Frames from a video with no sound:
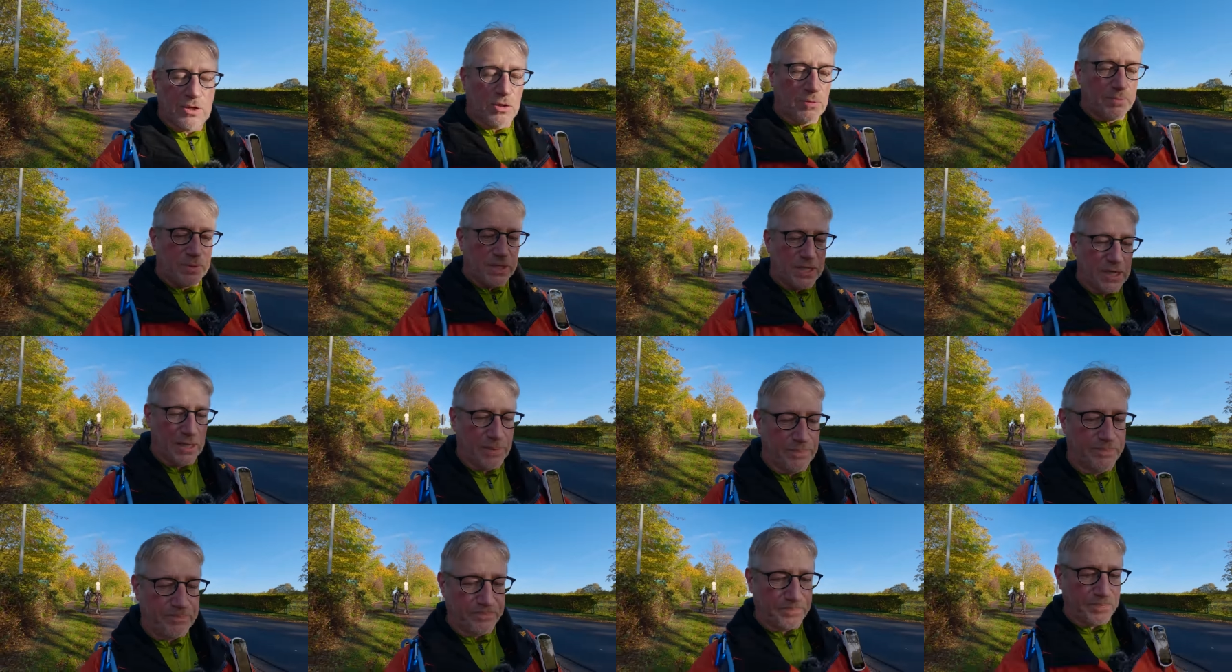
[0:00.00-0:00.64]

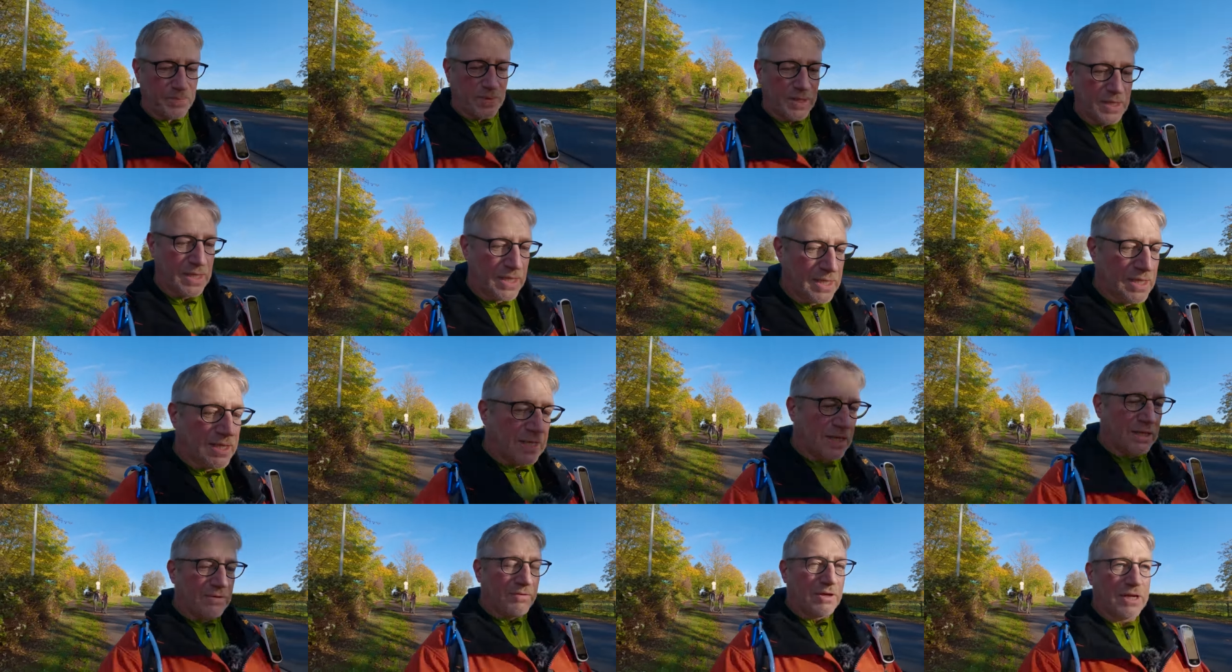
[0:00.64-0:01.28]
Kilometer
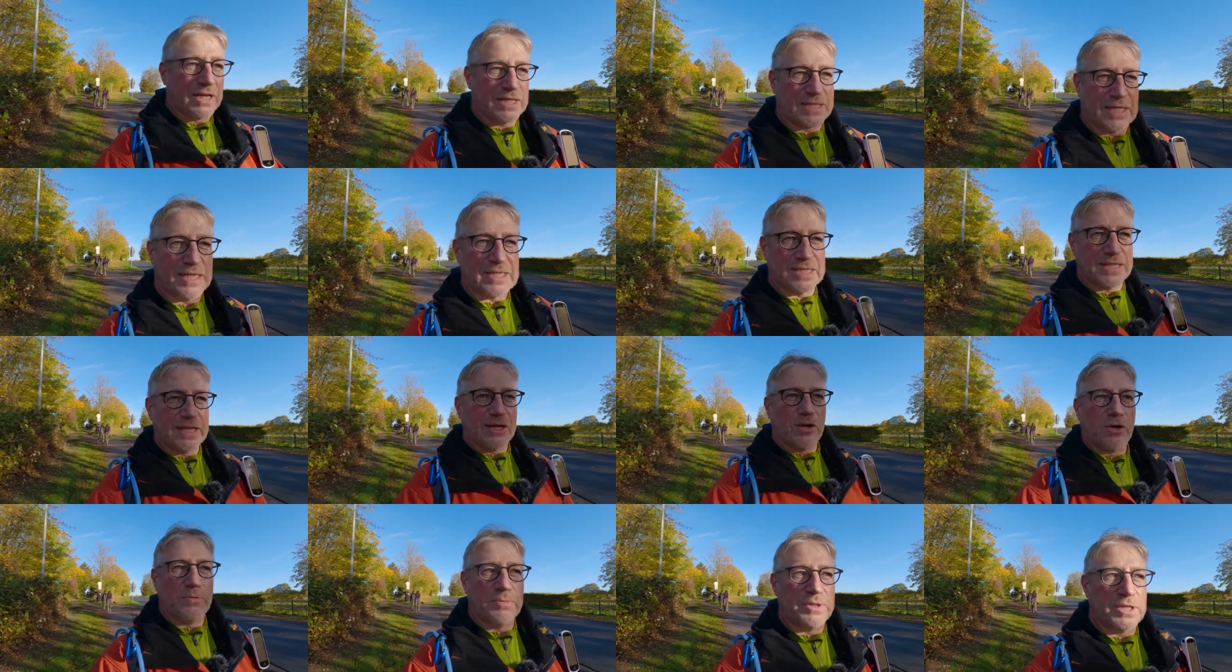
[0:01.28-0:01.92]
weil das das
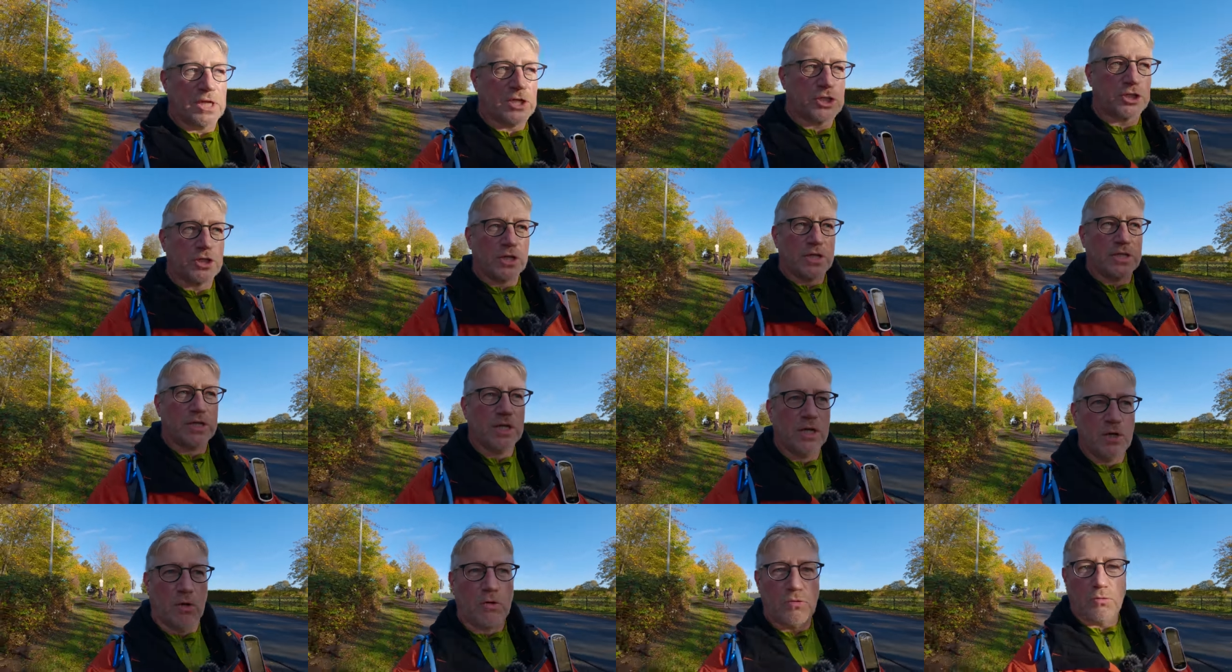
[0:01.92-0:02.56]
10-Kilometer-Schild.